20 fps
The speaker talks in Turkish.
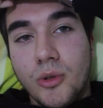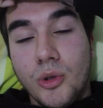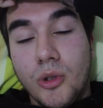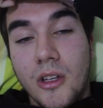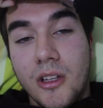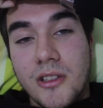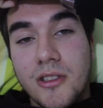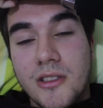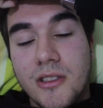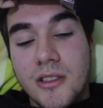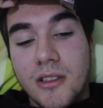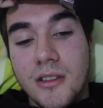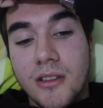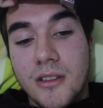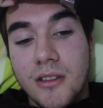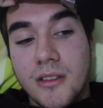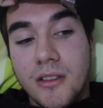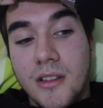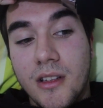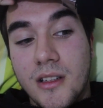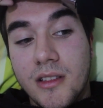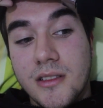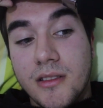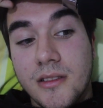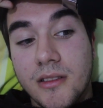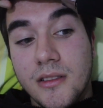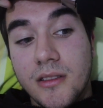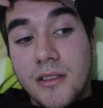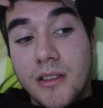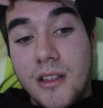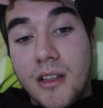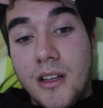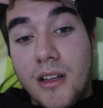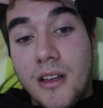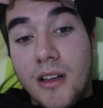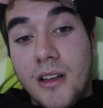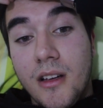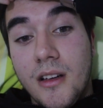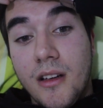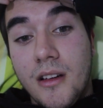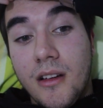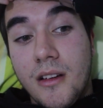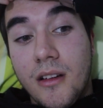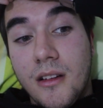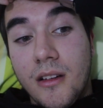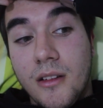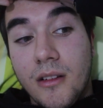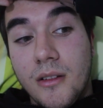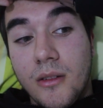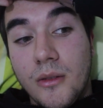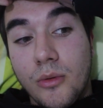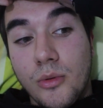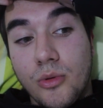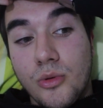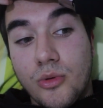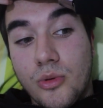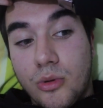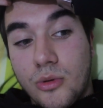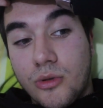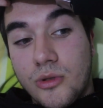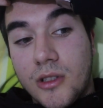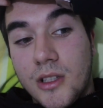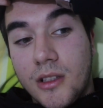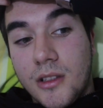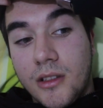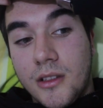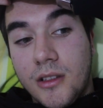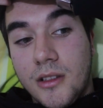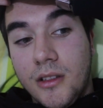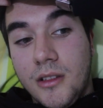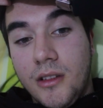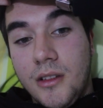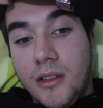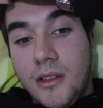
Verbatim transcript: Dacia Duster. Çok güzeldi.